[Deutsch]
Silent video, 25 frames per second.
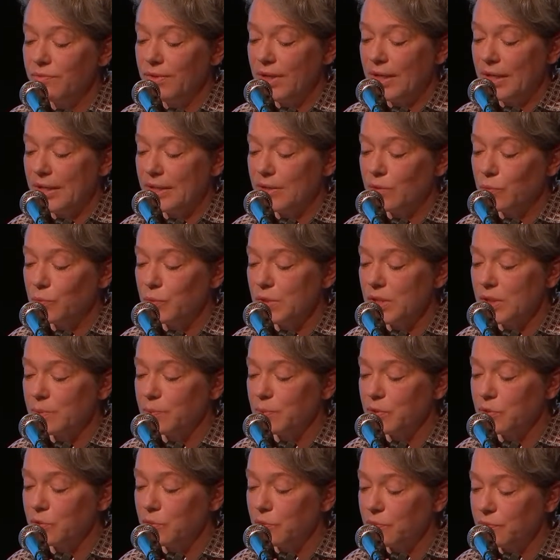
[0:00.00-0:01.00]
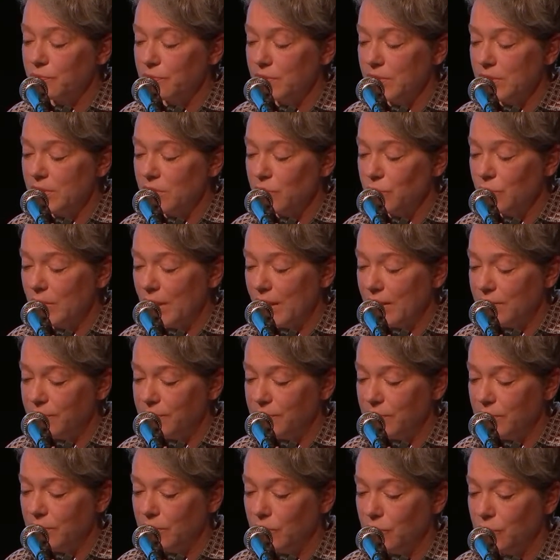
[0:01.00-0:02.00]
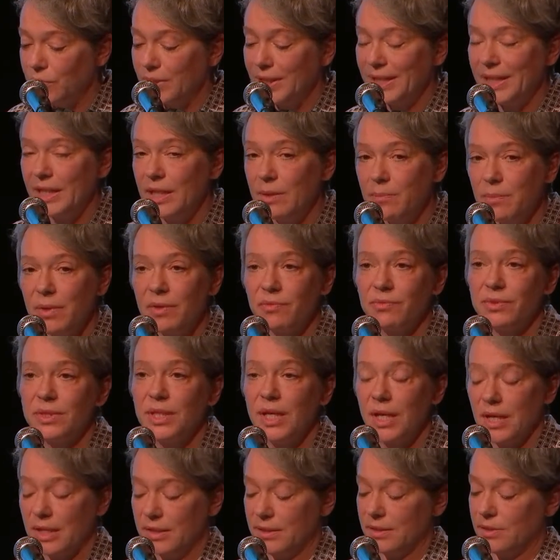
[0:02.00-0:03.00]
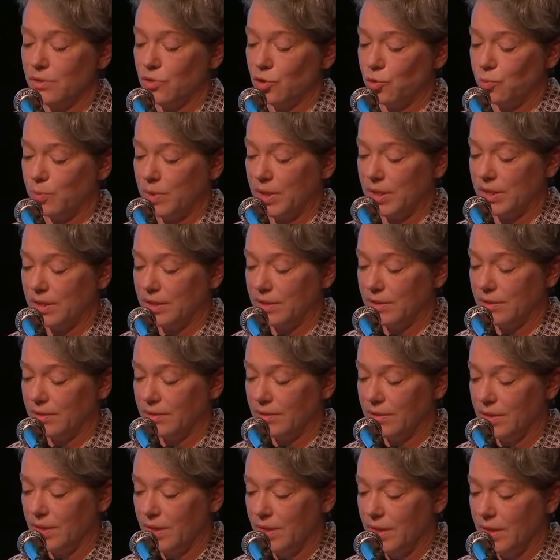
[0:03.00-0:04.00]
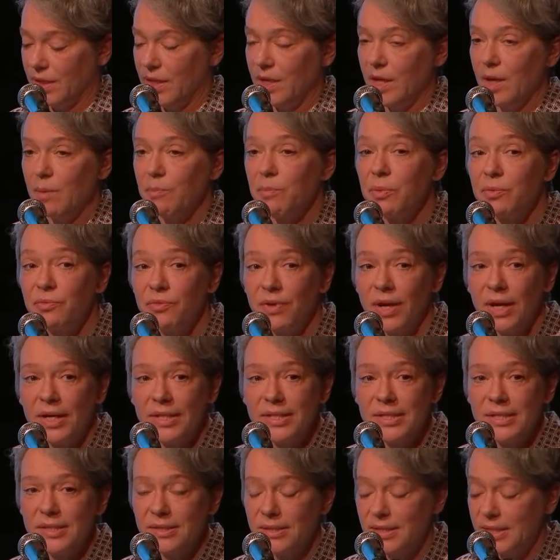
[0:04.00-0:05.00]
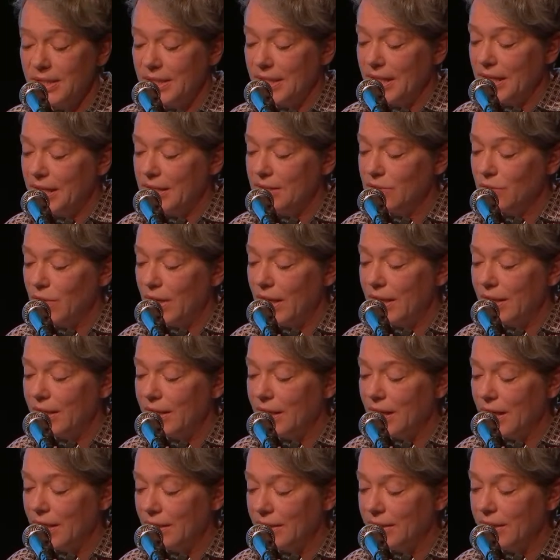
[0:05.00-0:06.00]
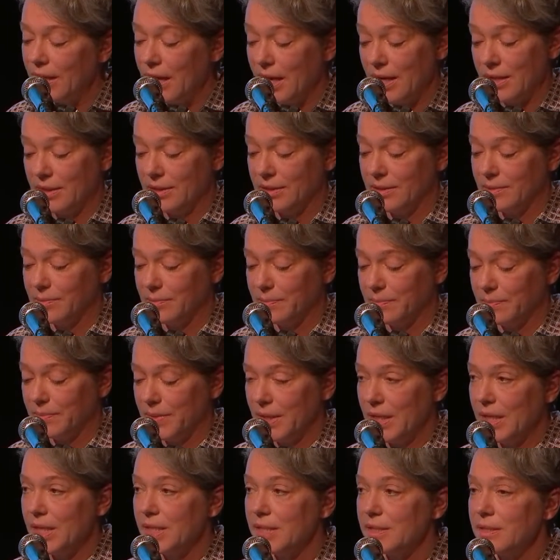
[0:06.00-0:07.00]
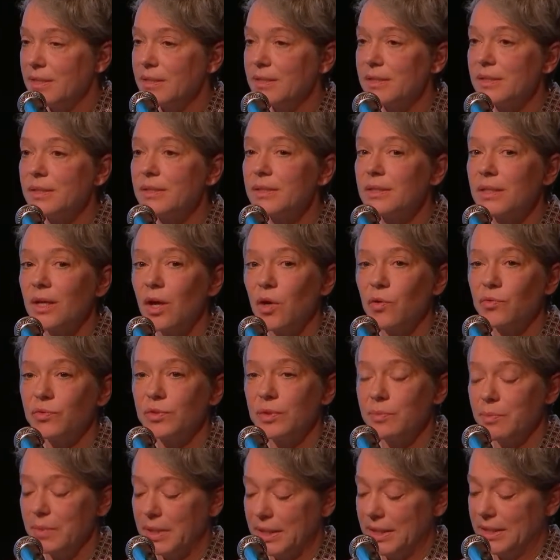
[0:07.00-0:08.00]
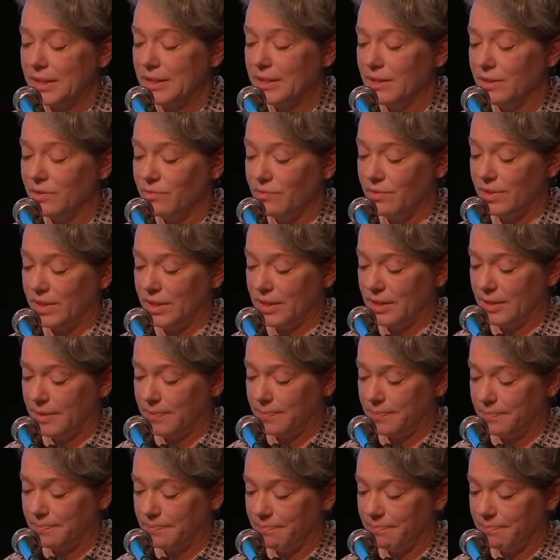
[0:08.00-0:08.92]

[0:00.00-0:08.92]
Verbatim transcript: werden, unsere Bedürfnisse und Anforderungen immer wieder anzusprechen. Bewahren Sie sich also einen langen Atem. Sie sind auf dem richtigen Weg.